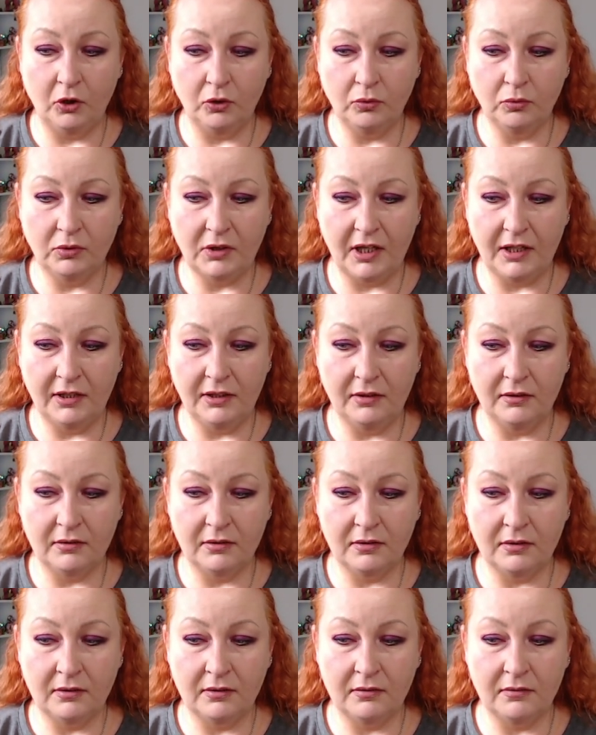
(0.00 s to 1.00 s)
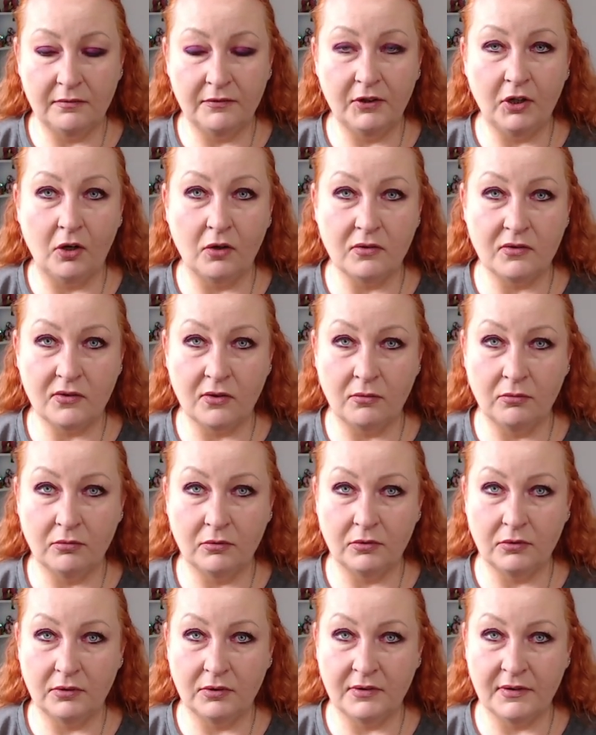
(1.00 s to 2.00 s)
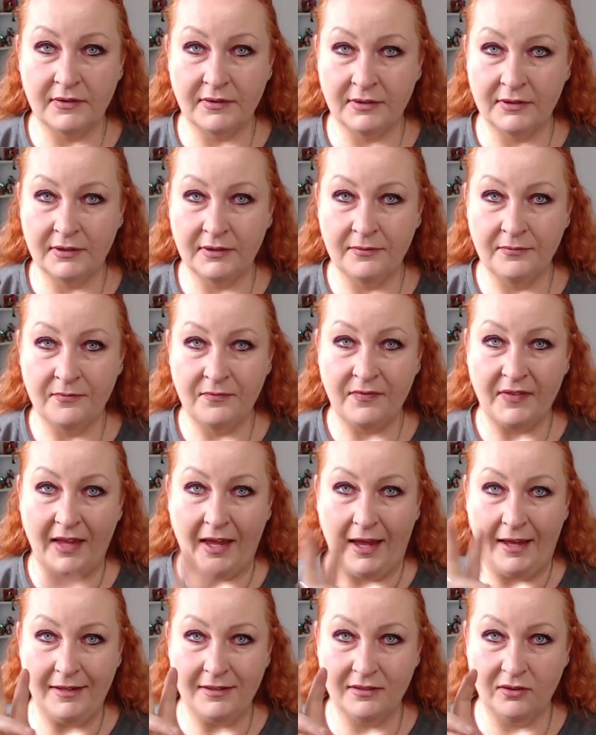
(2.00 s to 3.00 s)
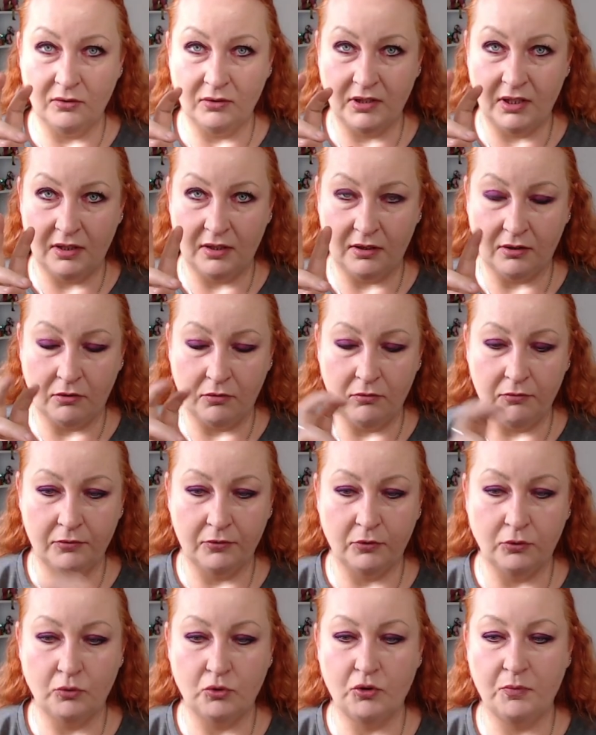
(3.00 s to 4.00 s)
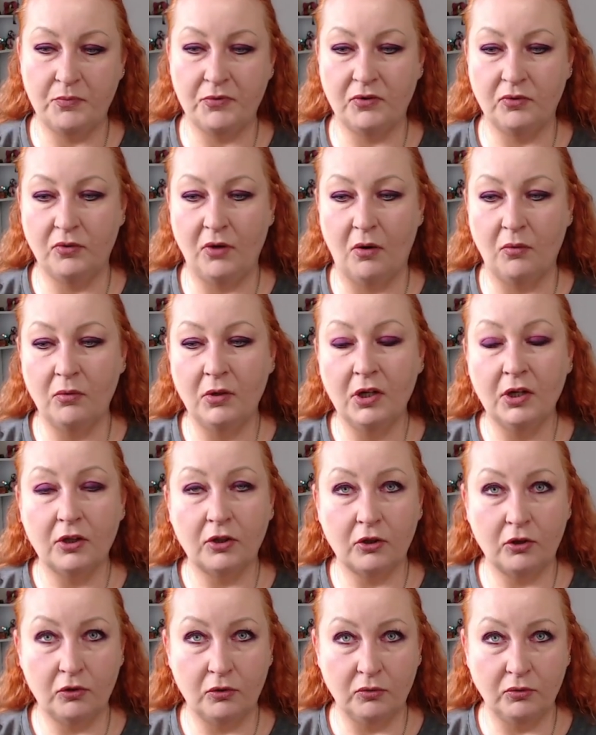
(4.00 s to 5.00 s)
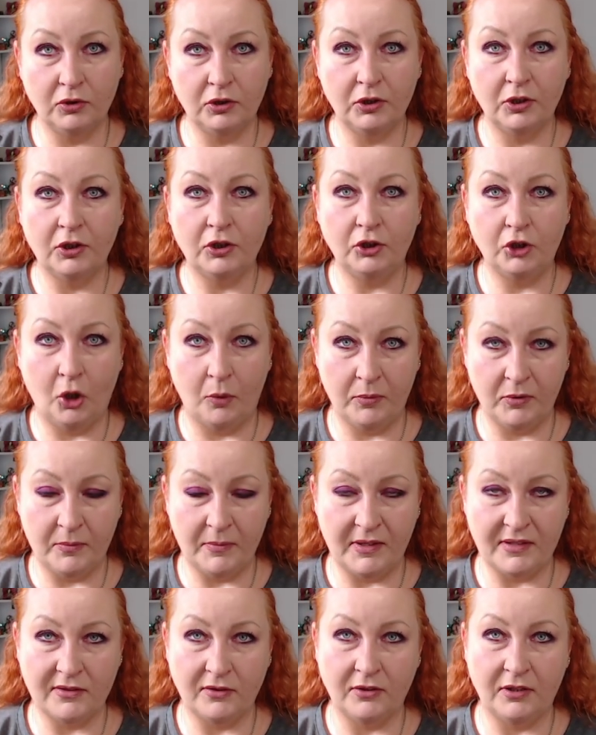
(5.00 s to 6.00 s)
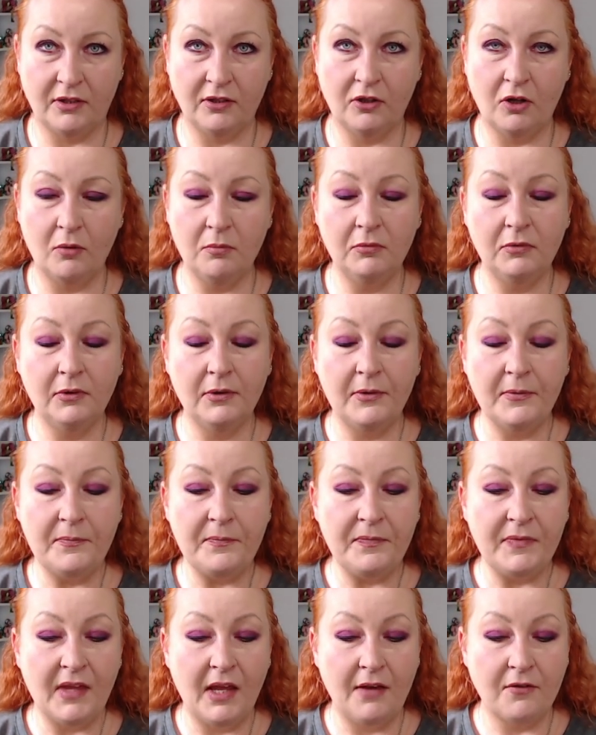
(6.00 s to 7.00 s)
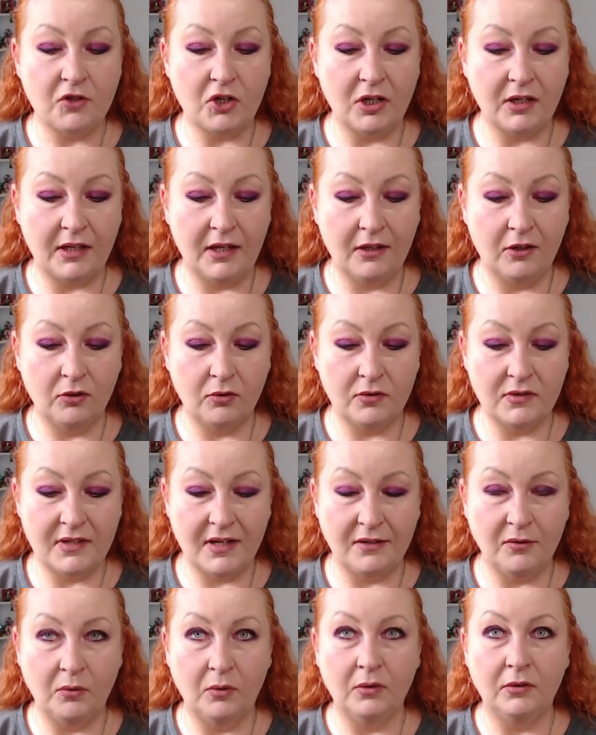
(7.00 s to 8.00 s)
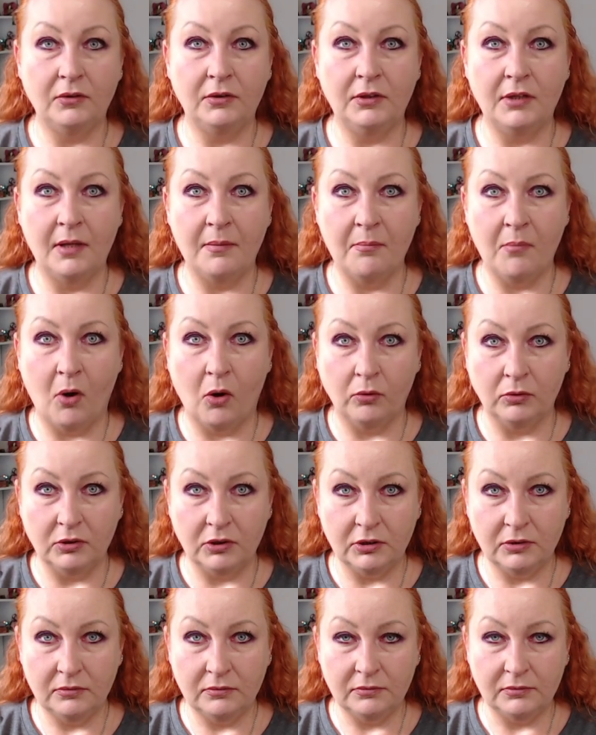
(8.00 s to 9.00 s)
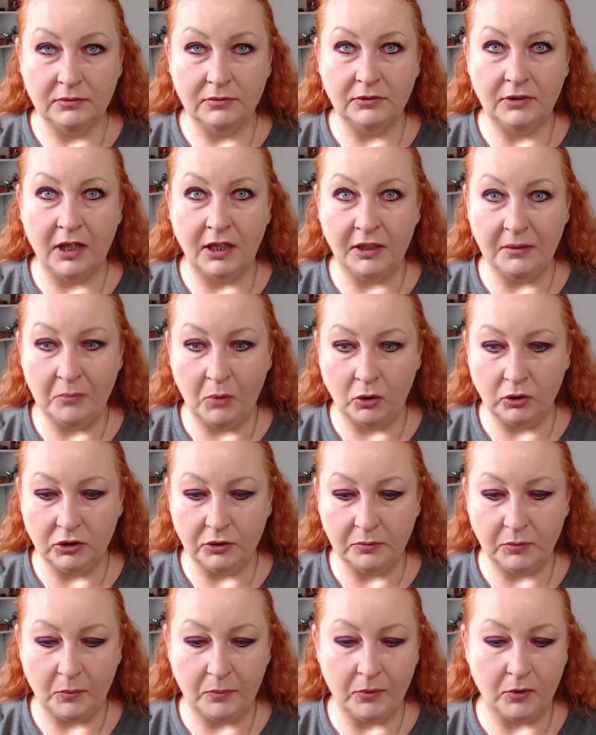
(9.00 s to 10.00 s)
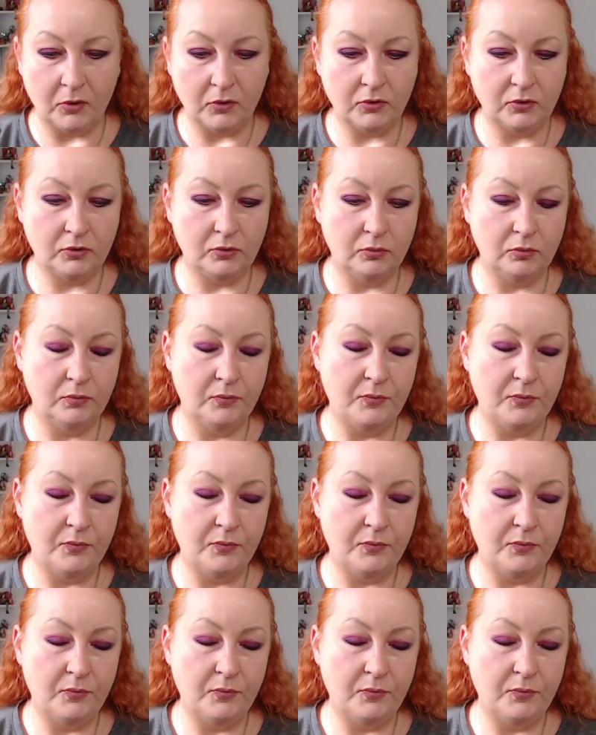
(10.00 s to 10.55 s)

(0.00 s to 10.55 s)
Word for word: to tutaj e, wychodzą z ezoteryków, którzy psują grunt dobrym ezoterykom, wszelkiego rodzaju demony, daimony po prostu.